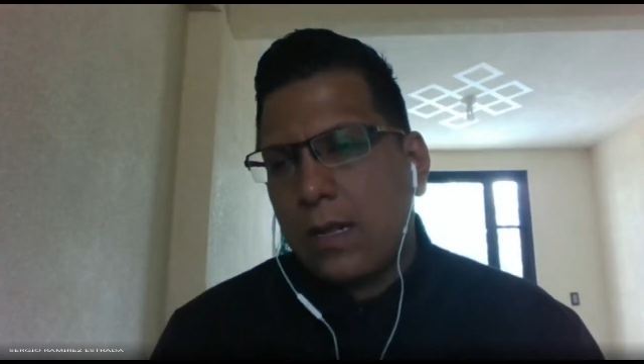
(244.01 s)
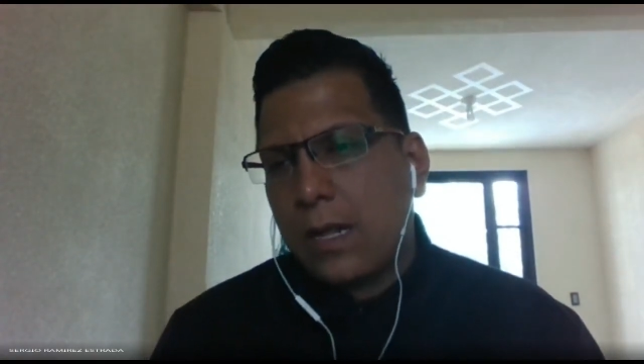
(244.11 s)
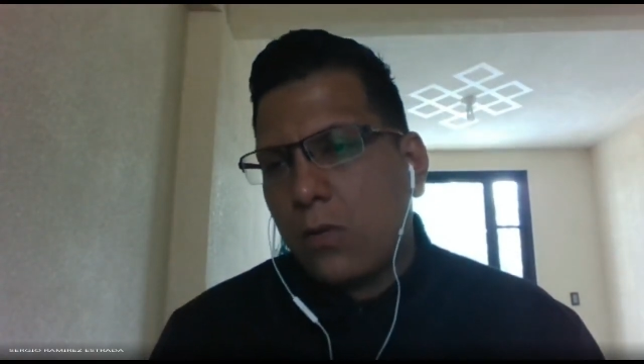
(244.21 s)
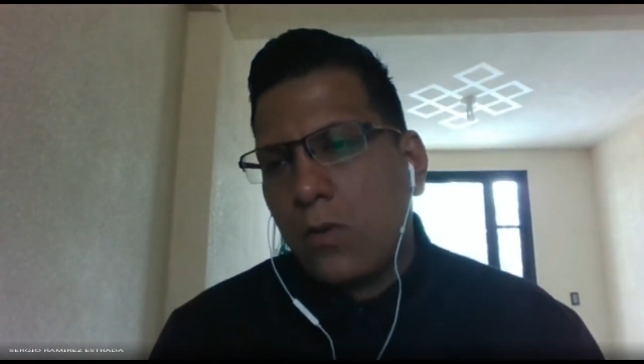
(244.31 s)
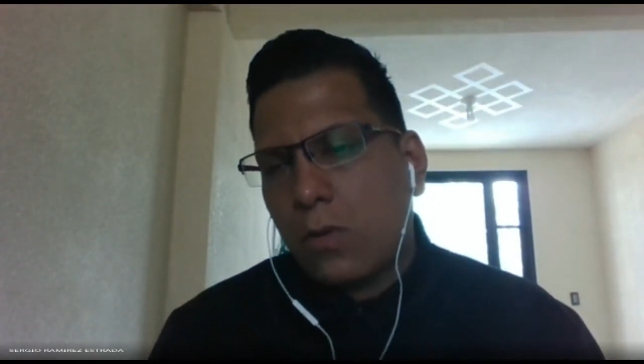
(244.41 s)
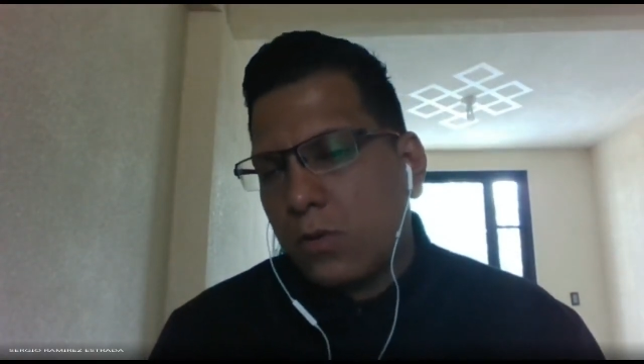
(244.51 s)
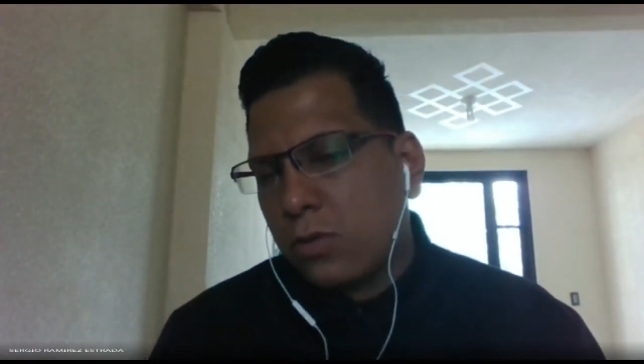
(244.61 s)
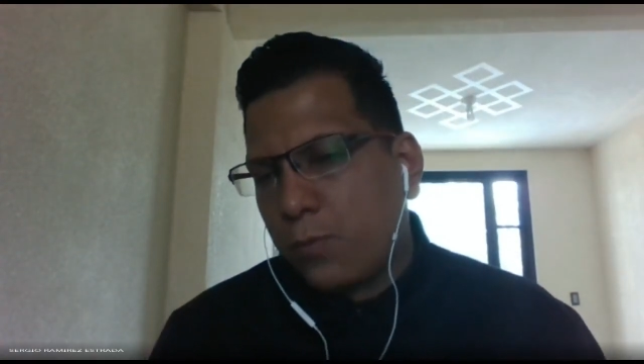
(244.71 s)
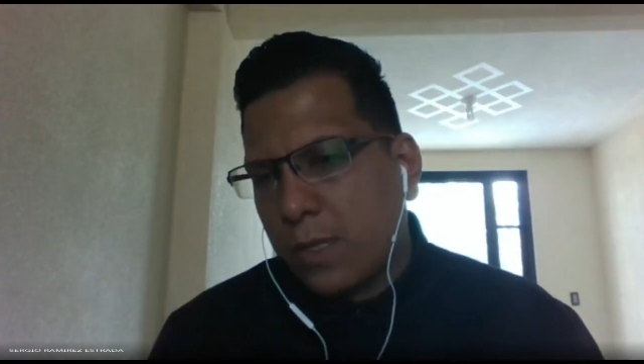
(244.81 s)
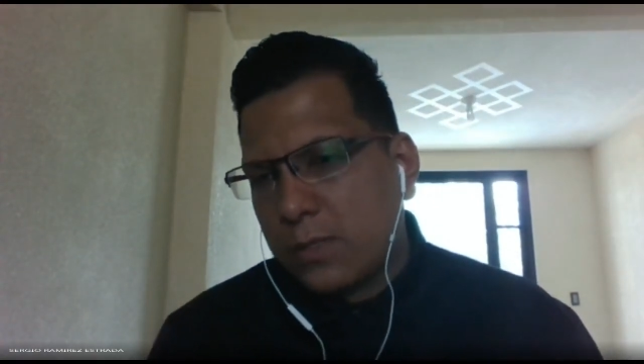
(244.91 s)
a largo o
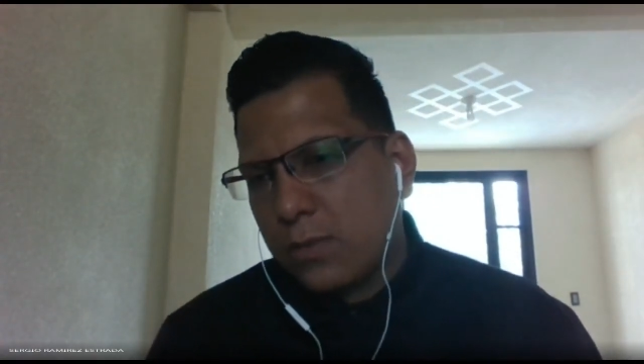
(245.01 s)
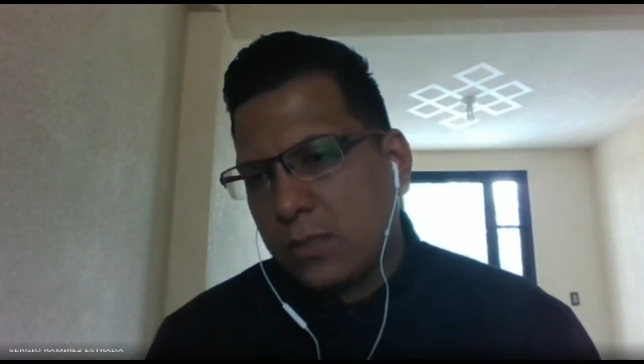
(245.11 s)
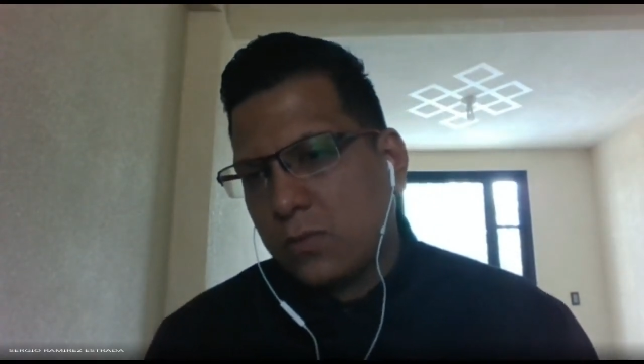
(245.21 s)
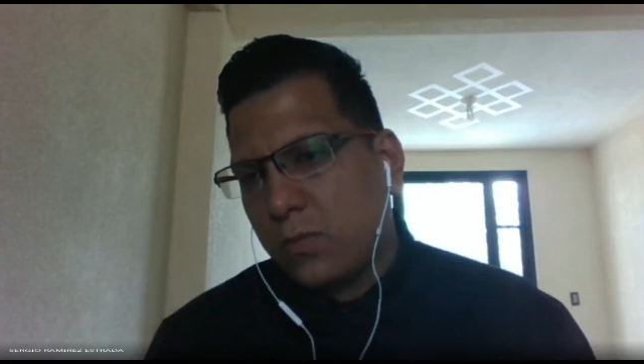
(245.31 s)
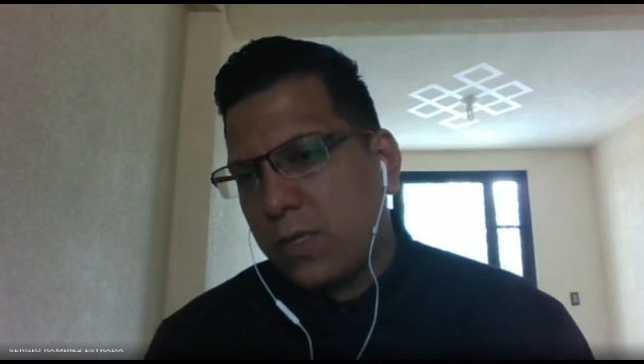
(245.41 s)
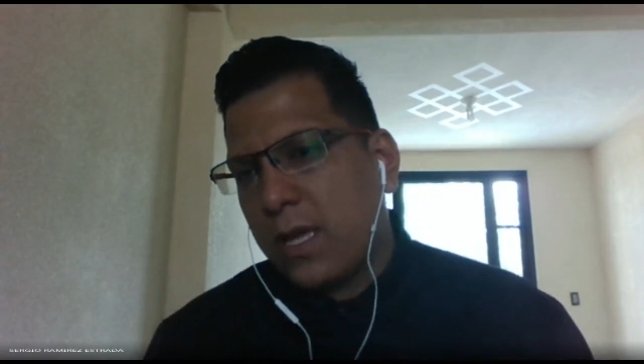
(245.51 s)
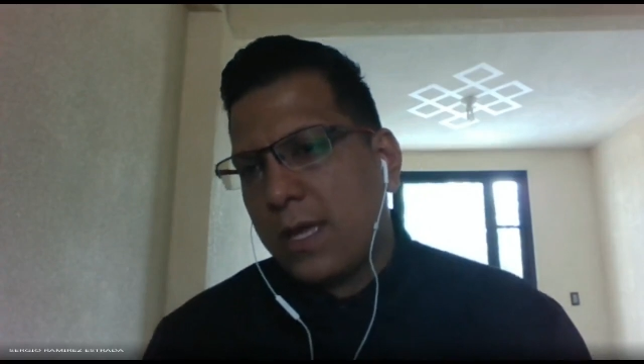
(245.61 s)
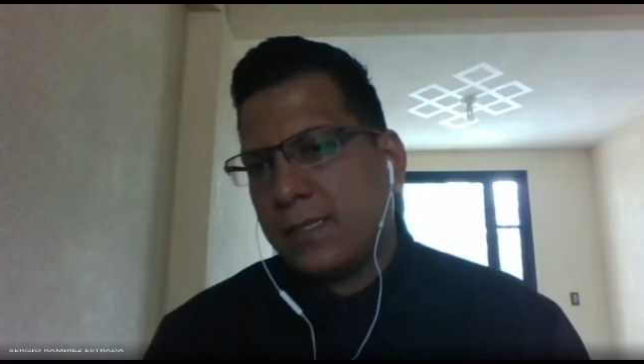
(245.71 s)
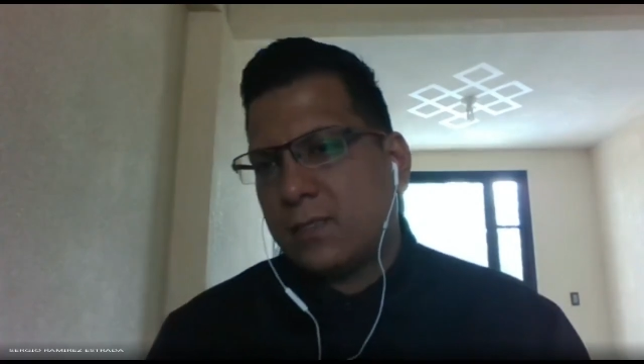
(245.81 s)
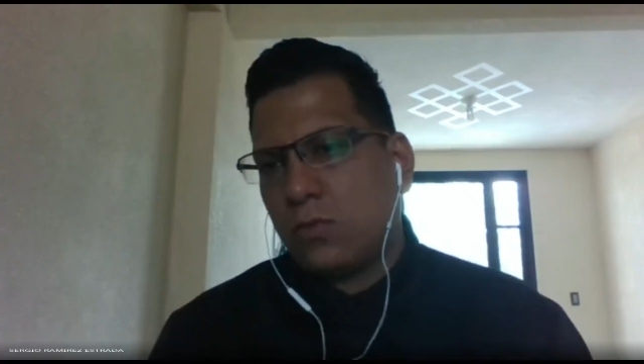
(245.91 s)
corto plazo de su
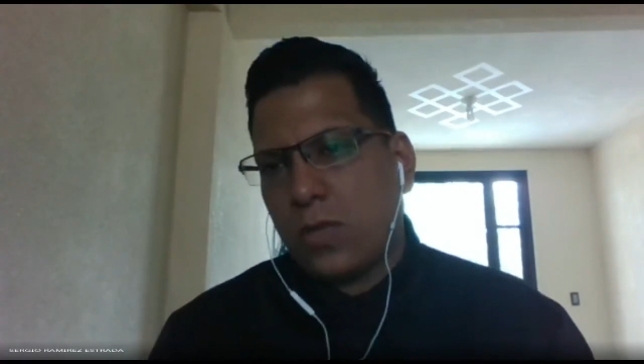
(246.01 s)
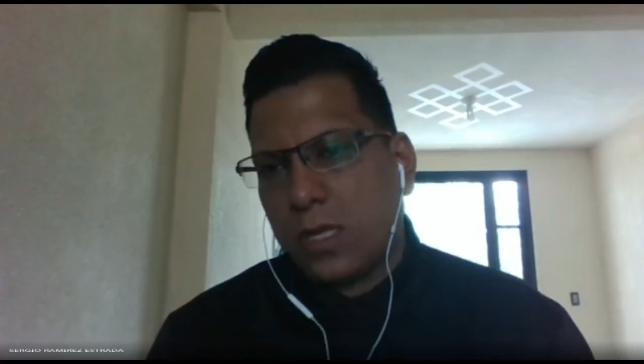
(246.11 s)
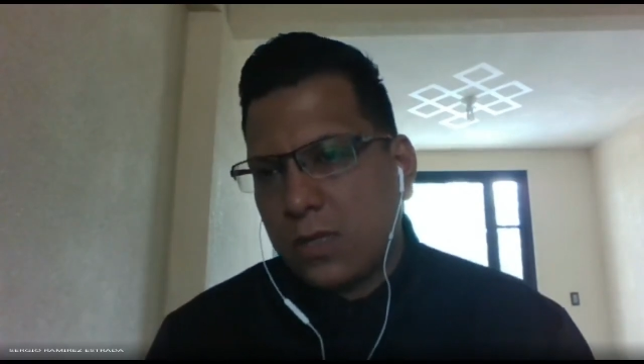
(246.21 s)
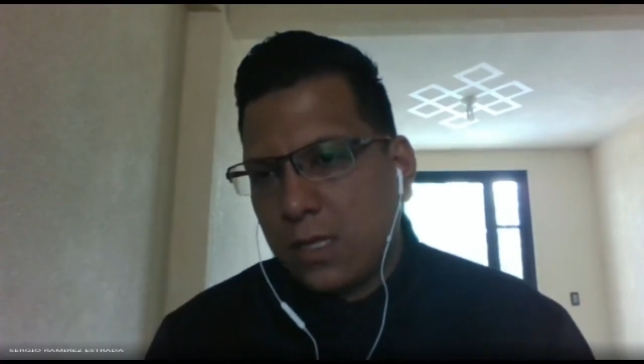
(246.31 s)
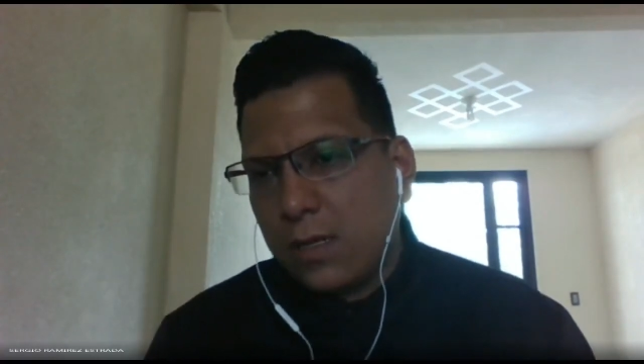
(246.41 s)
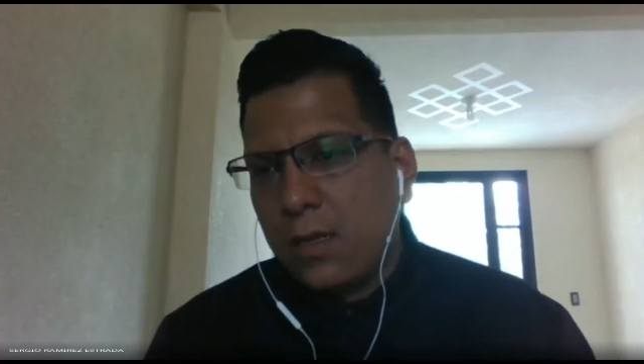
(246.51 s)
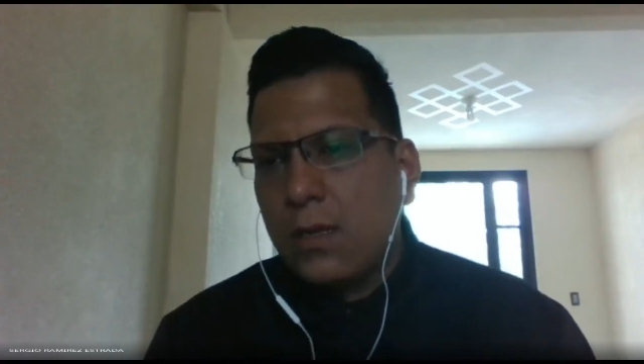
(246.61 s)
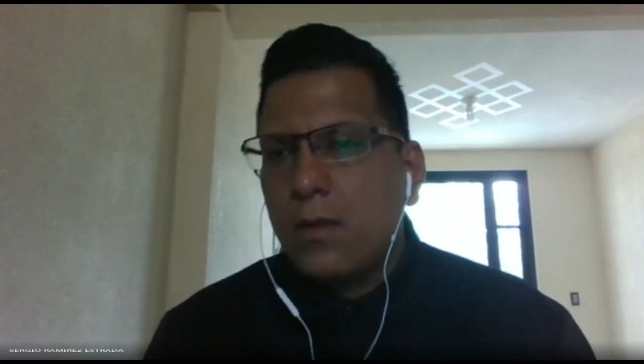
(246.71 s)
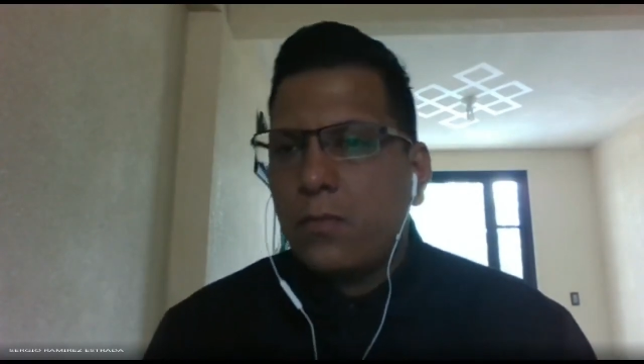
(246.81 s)
vida estudiantil.